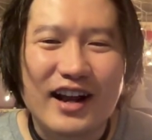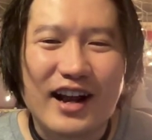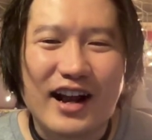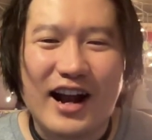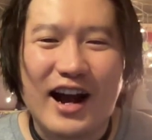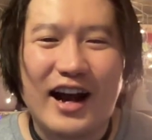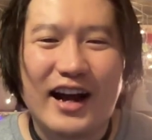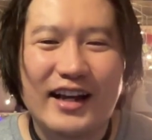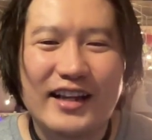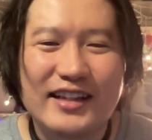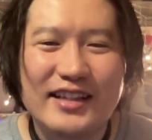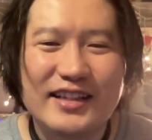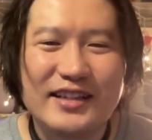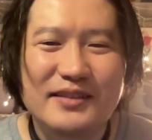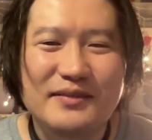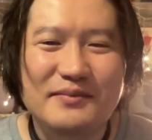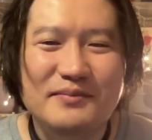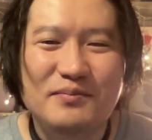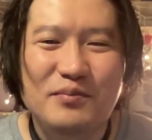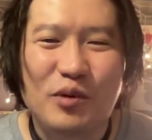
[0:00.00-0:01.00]
会
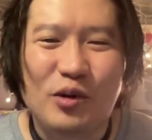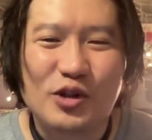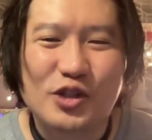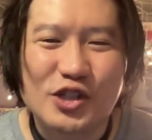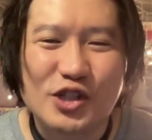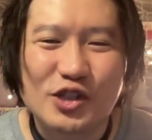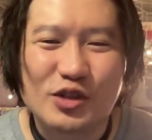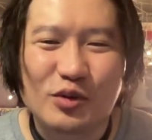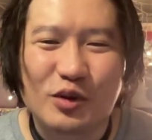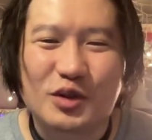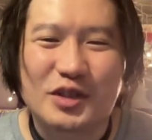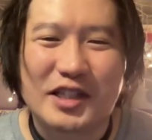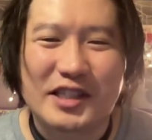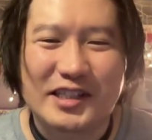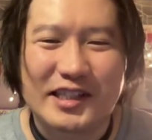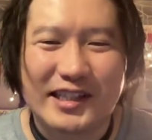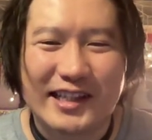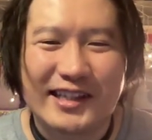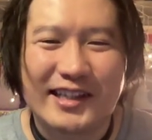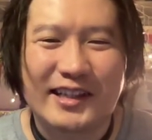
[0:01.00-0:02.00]
員募集をさ
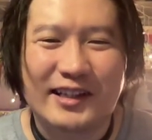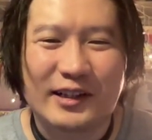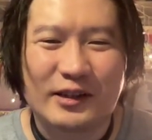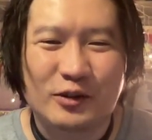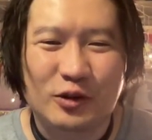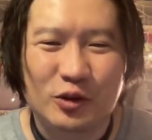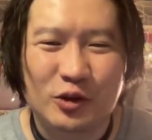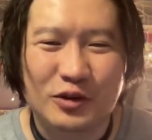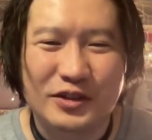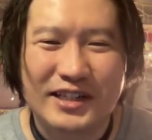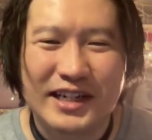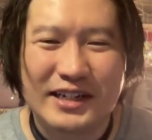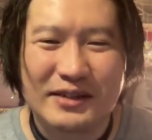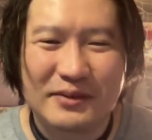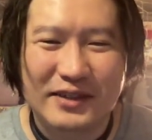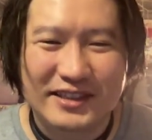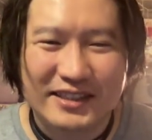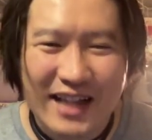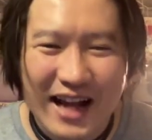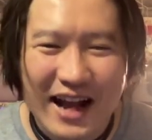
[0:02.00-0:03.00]
せていただくことになり
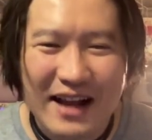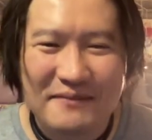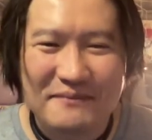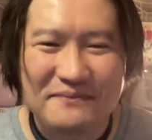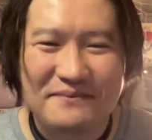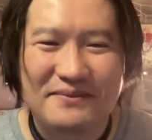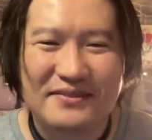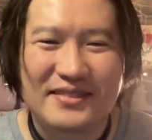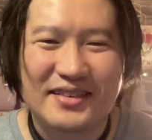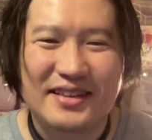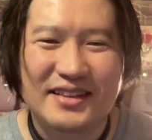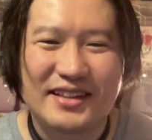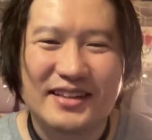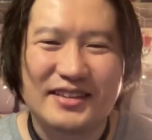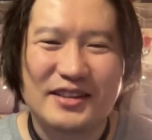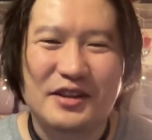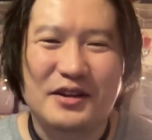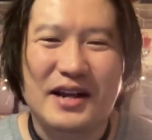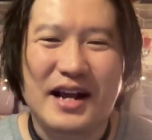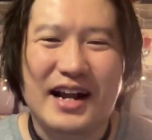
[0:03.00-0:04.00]
まし
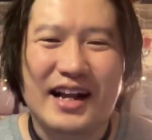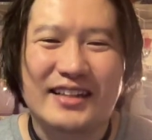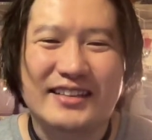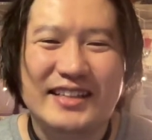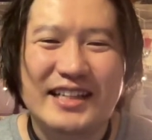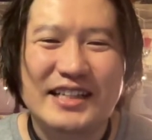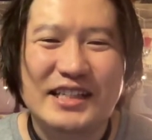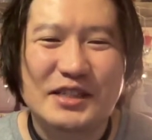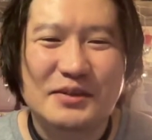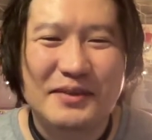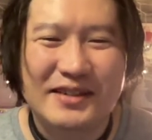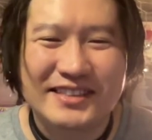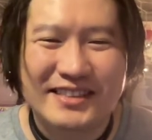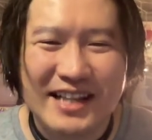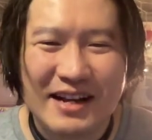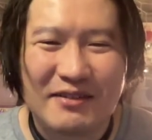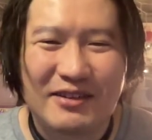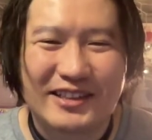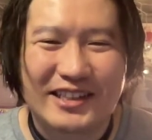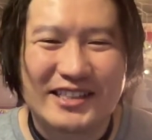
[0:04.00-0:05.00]
た。っていうか勝手にしまし
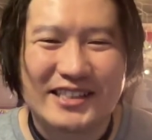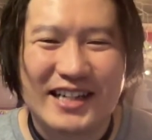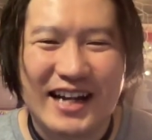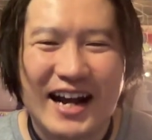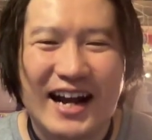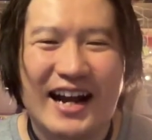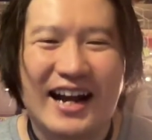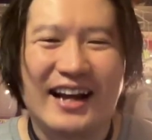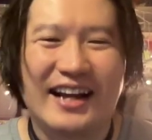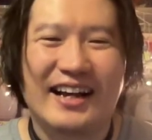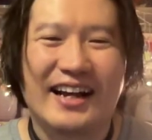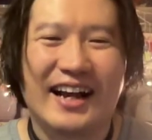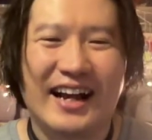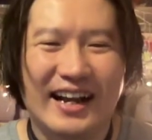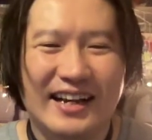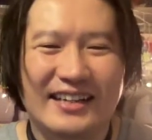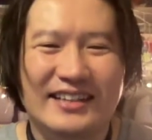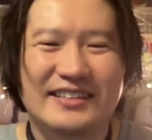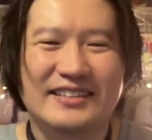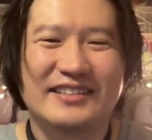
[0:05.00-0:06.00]
た、私が。
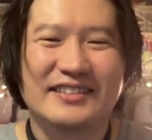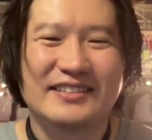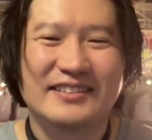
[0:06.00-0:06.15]
はい。